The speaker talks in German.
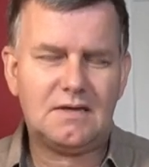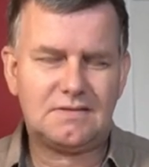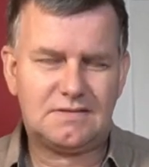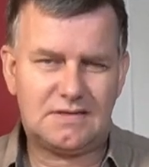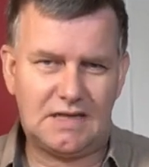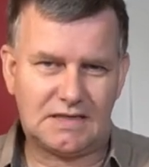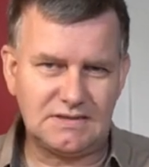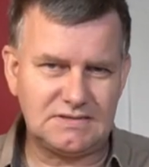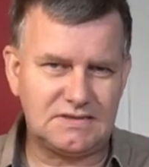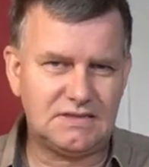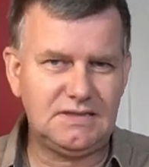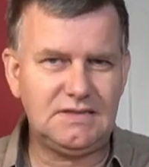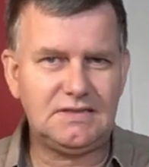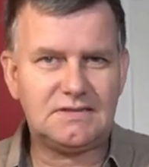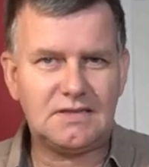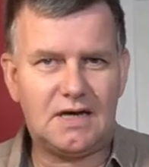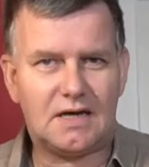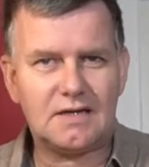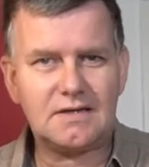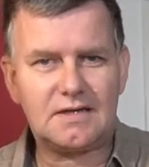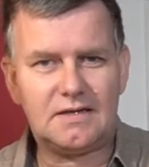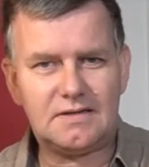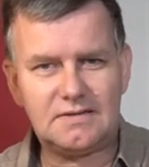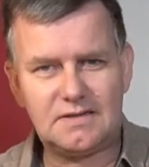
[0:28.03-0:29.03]
das liegt
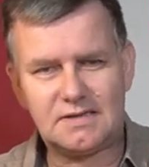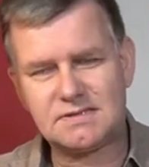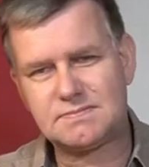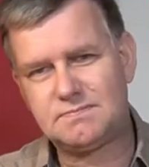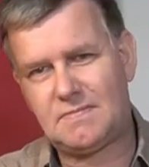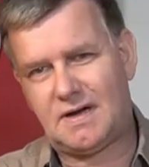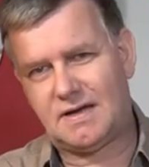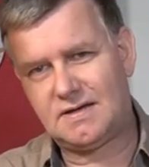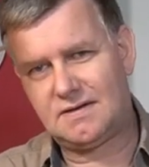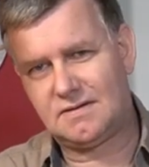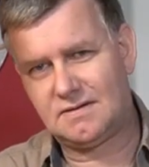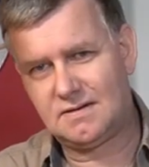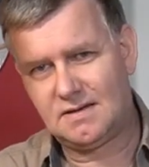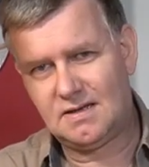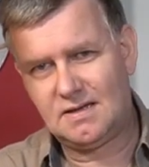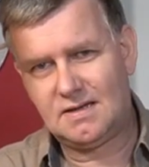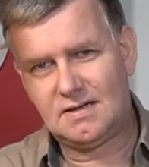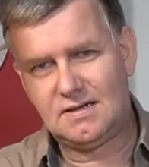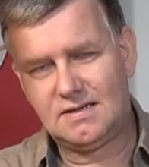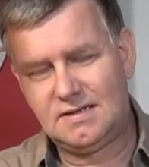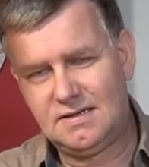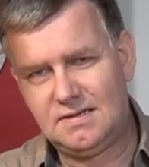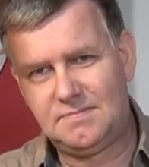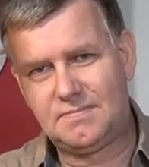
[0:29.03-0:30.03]
daran, dass mein
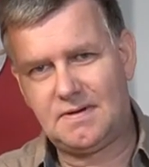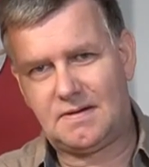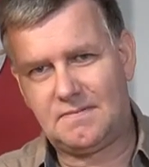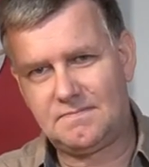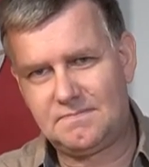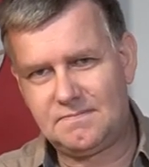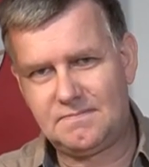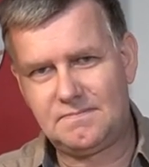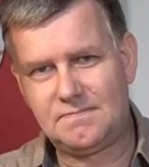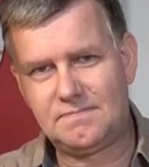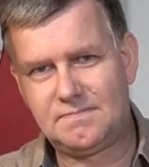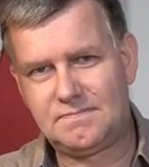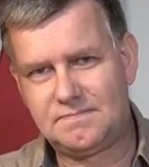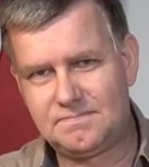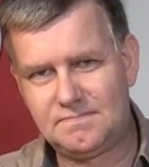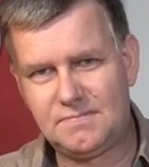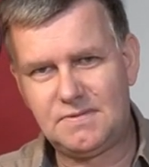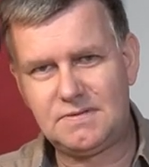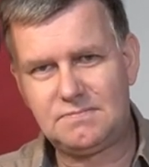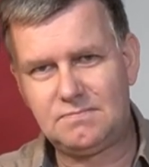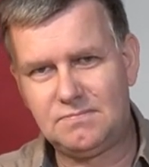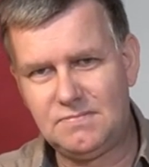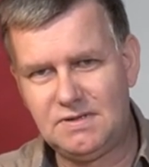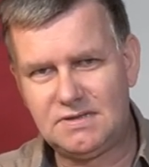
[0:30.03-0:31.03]
lieber
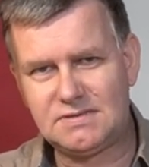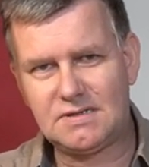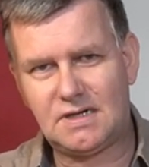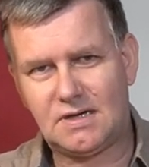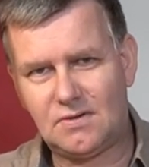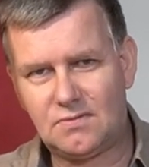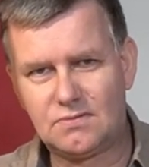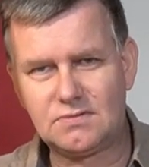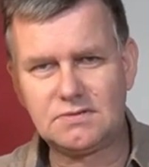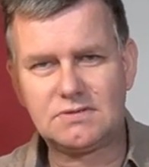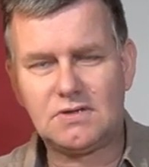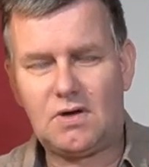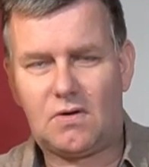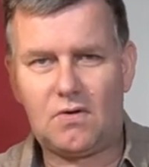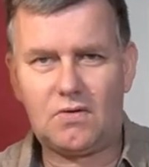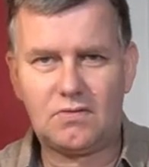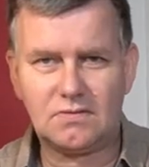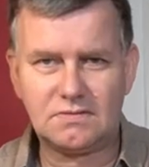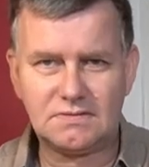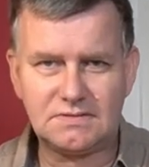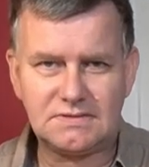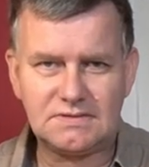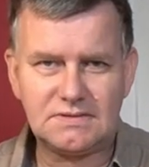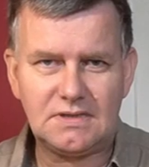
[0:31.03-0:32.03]
Mitmieter unter
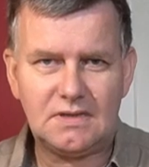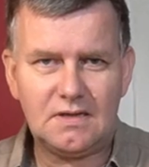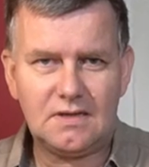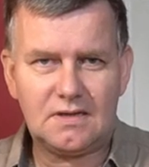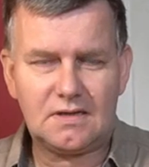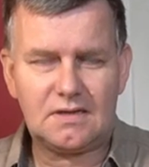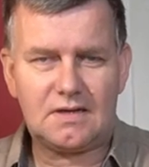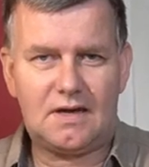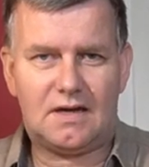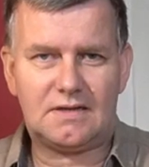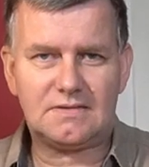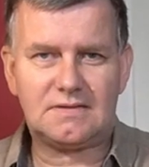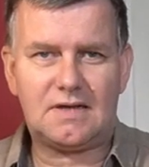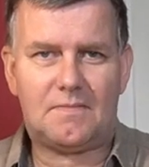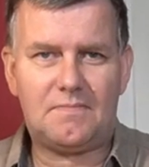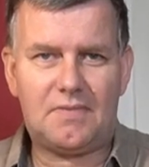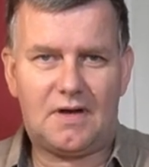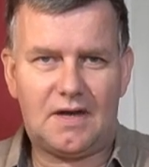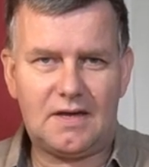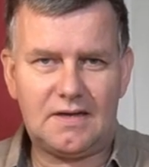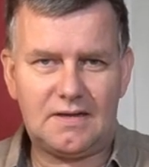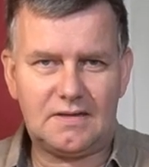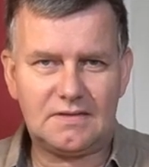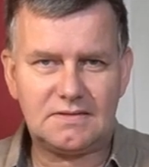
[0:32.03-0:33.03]
uns gerade
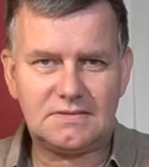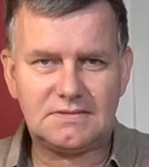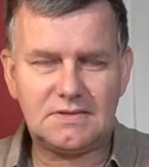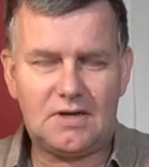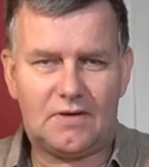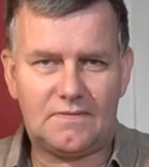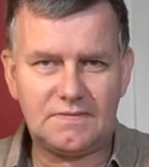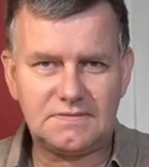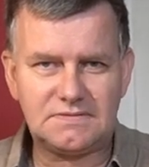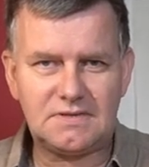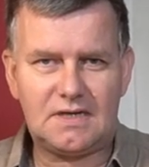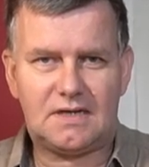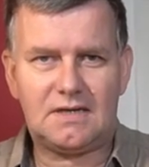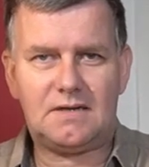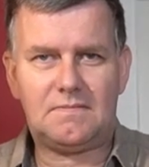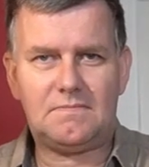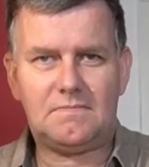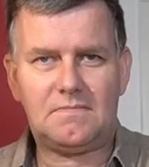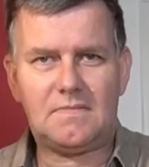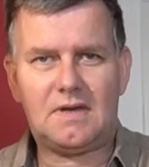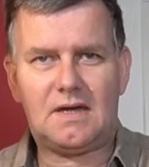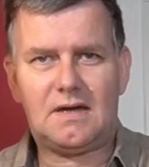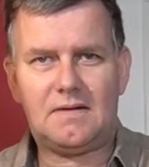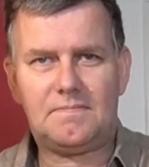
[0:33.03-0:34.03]
dabei ist, auf
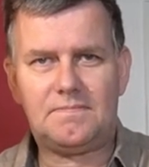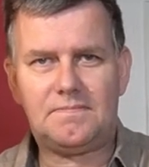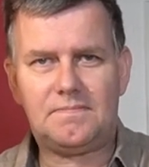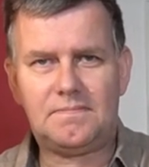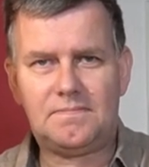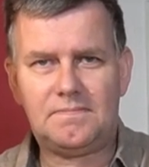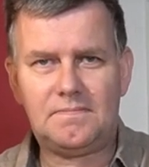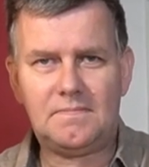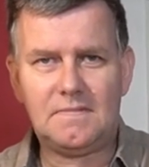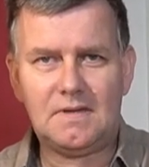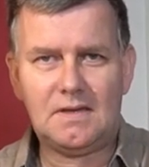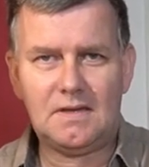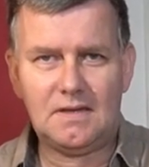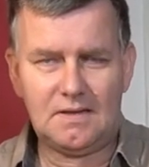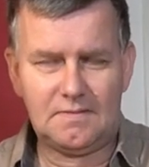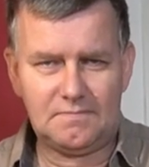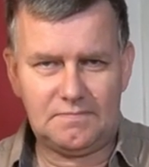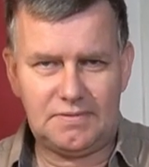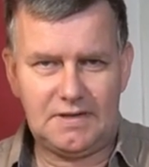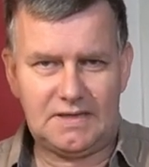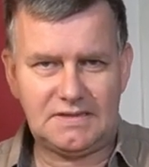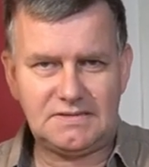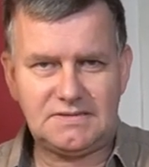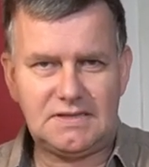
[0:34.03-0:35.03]
seiner
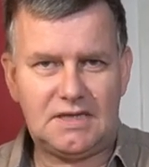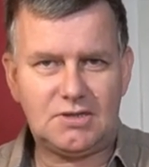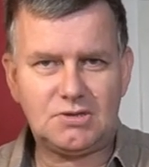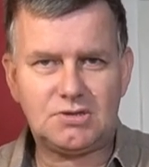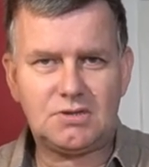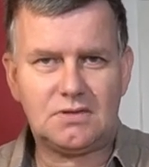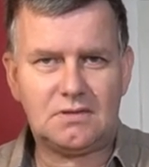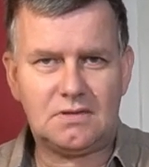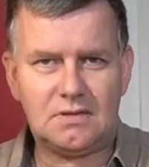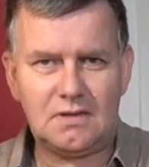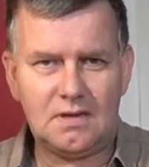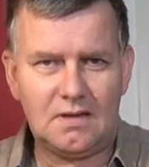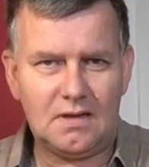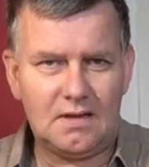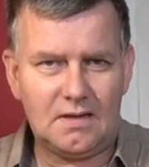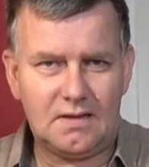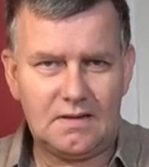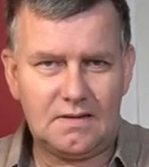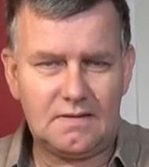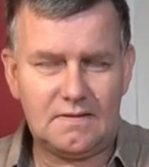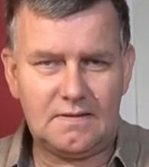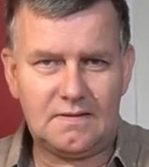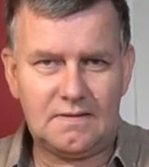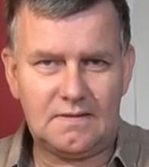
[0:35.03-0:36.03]
Playstation
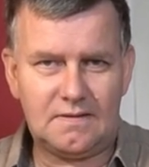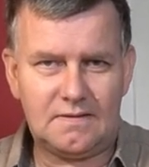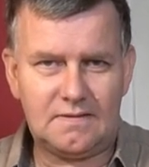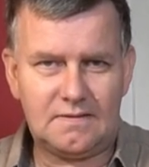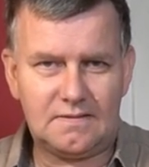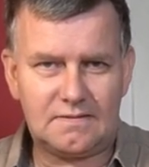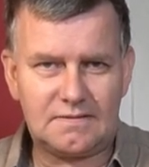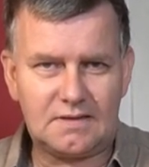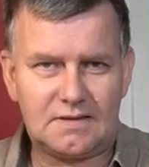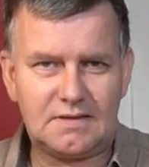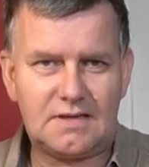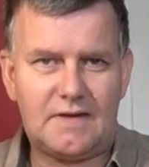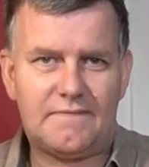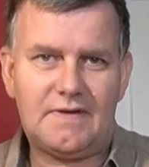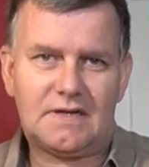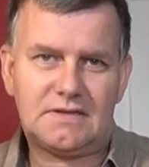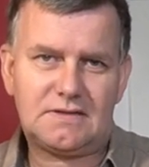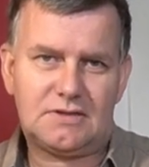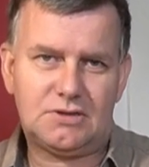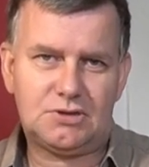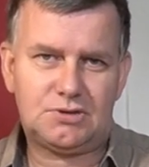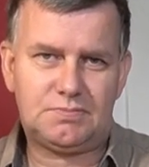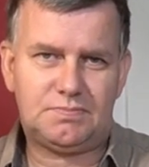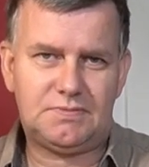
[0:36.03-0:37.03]
äh, Dritter
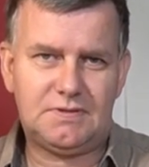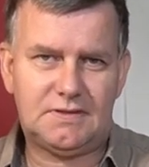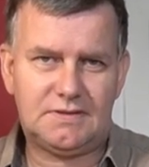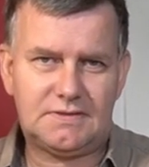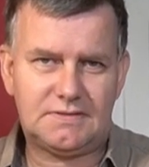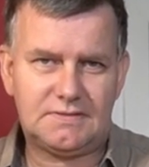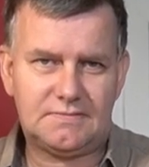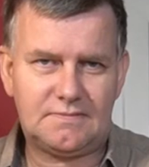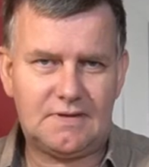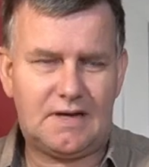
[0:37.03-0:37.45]
Weltkrieg spielt.